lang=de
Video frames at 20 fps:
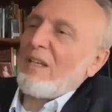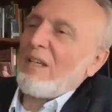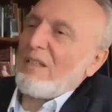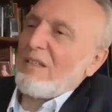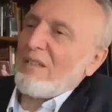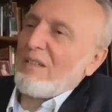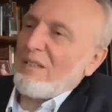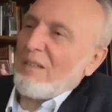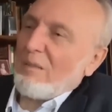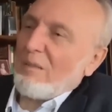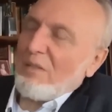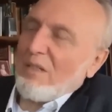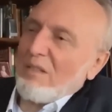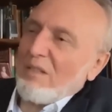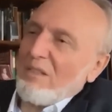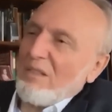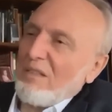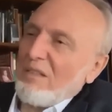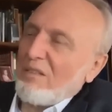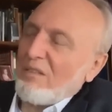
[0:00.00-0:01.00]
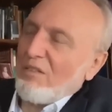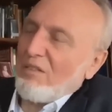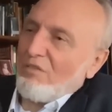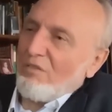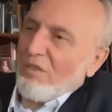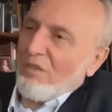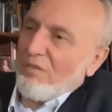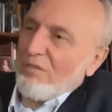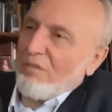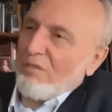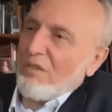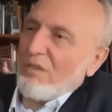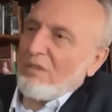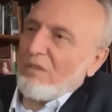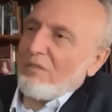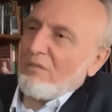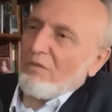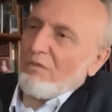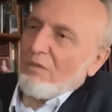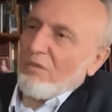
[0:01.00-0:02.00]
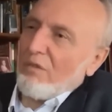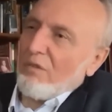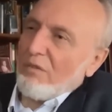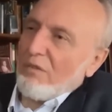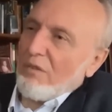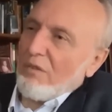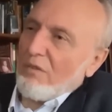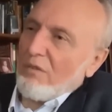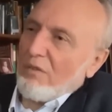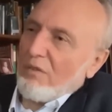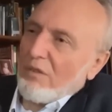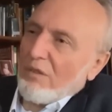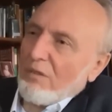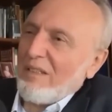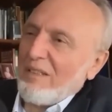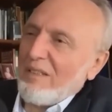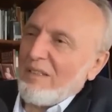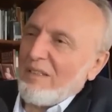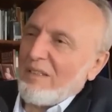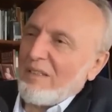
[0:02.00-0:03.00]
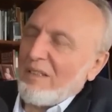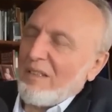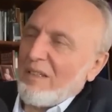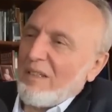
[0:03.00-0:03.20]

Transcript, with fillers: Äh, da machen die das Geschäft und für uns wird es teuer. Ändern.